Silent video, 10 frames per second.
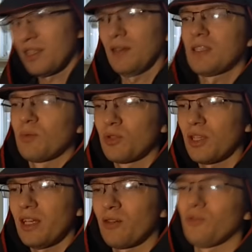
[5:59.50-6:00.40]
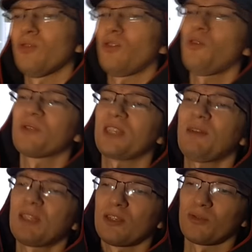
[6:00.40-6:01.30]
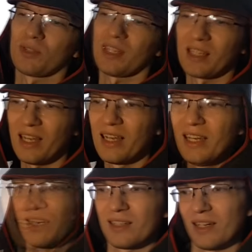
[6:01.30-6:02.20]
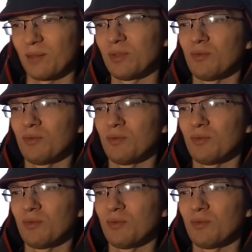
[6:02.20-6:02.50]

советскому человеку, но Homo советикус тогда как бы